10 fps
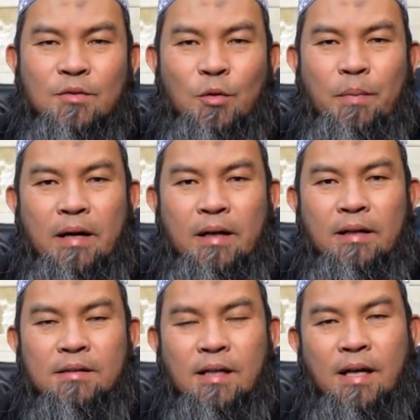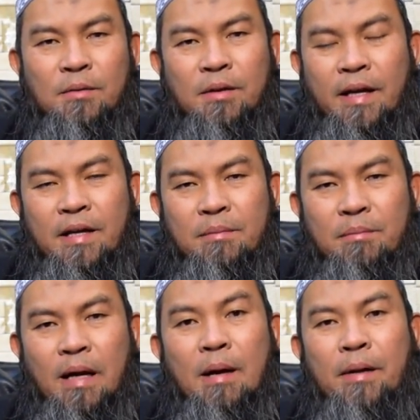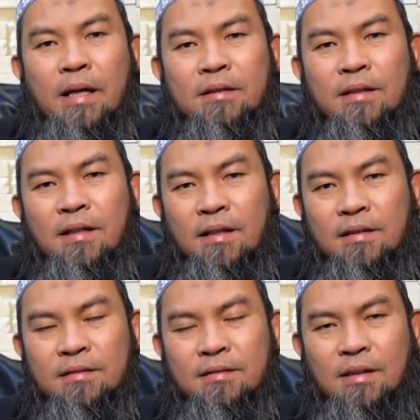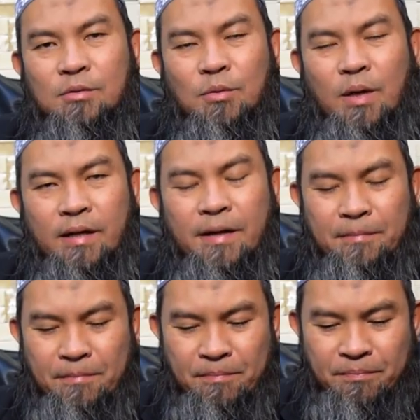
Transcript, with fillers: upang sa ganun ay malaman natin ang katotohanan.